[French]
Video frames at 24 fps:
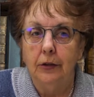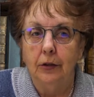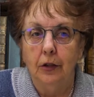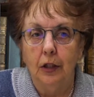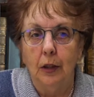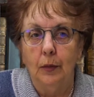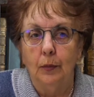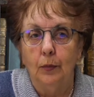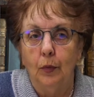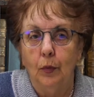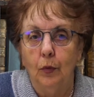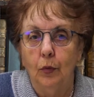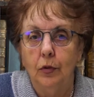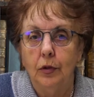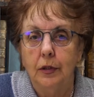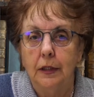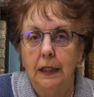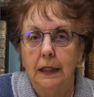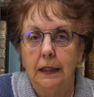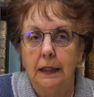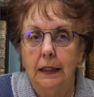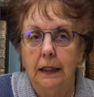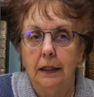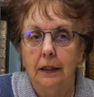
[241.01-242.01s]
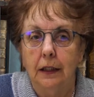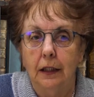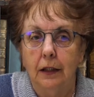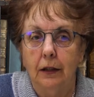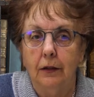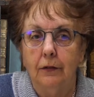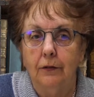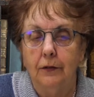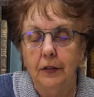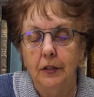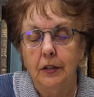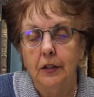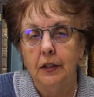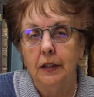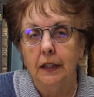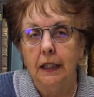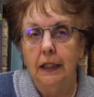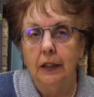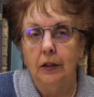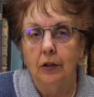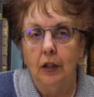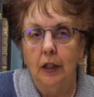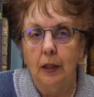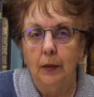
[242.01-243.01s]
de l'époux, c'est-à-dire de
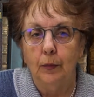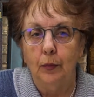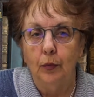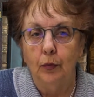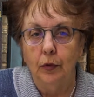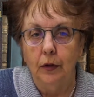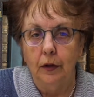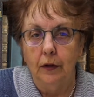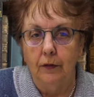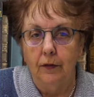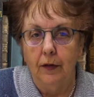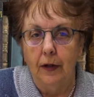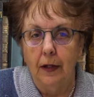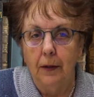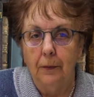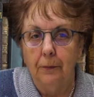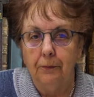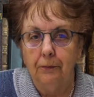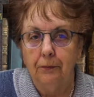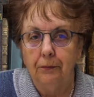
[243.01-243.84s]
visiter de l'époux divin.